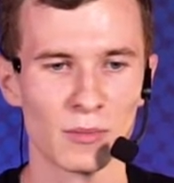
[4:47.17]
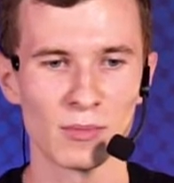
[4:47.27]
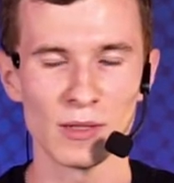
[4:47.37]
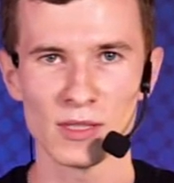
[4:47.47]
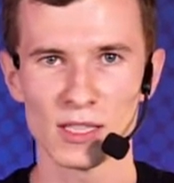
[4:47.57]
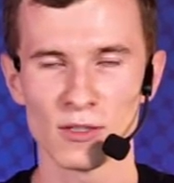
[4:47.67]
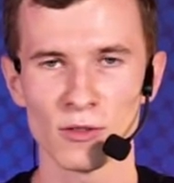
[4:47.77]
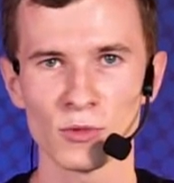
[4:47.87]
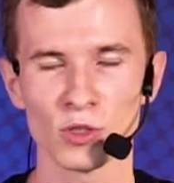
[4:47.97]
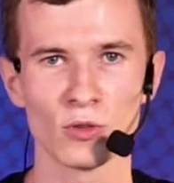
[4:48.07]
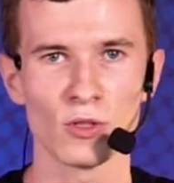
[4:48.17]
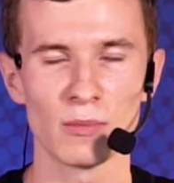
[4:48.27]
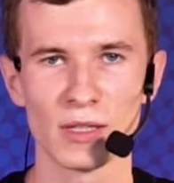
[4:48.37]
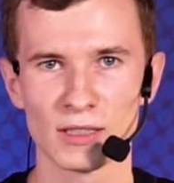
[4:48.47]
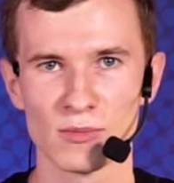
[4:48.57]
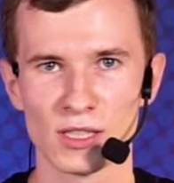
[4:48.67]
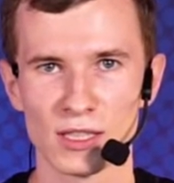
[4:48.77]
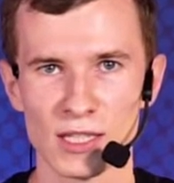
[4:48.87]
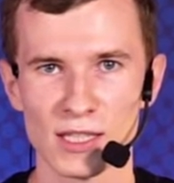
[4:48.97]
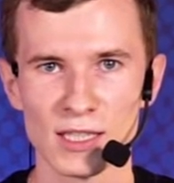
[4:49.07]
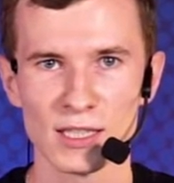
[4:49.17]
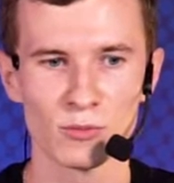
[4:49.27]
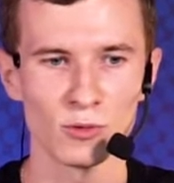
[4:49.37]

Проблема здесь в том, что объектом синхронизации